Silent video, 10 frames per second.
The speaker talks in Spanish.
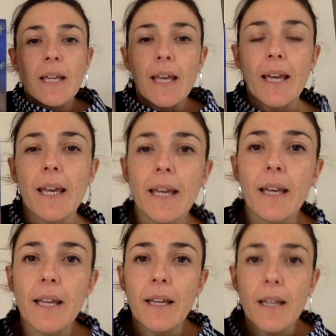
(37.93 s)

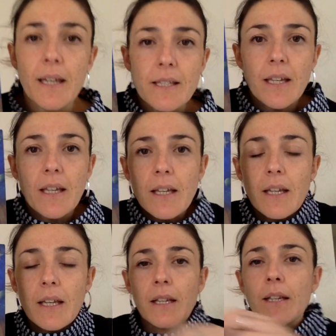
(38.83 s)
Eh,
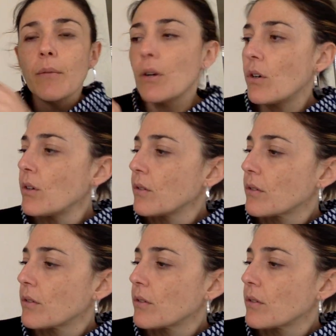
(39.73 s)
este libro,